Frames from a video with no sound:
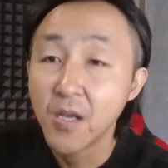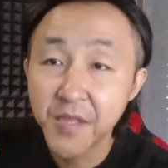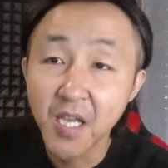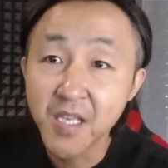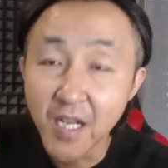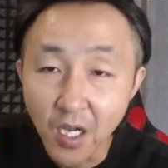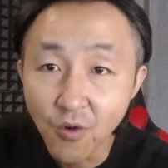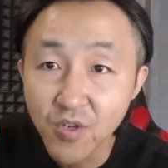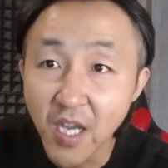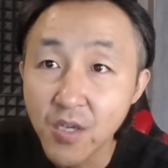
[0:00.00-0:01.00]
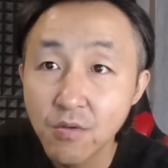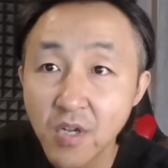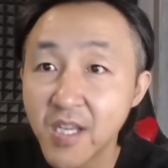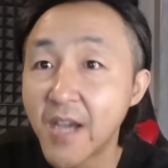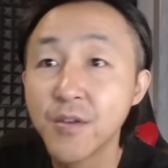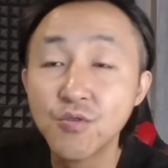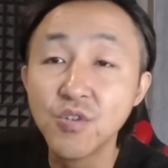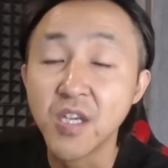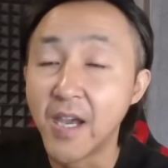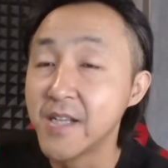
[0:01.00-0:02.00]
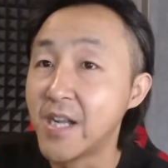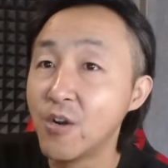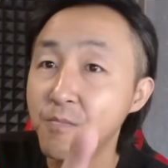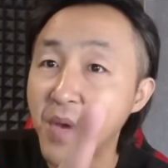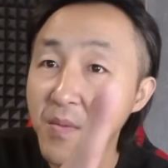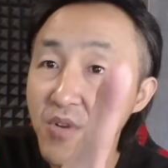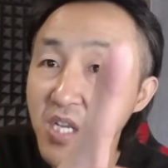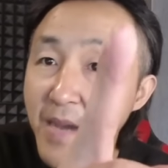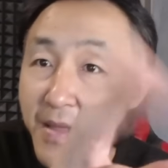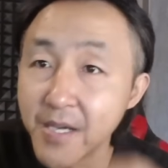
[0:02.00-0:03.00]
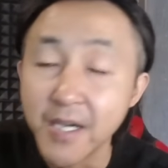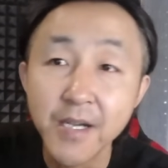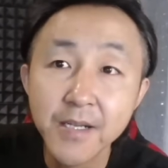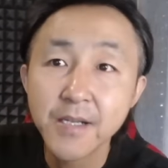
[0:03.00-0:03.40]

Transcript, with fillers: 再加上轰炸叙利亚的据点，然后北部黎巴嫩，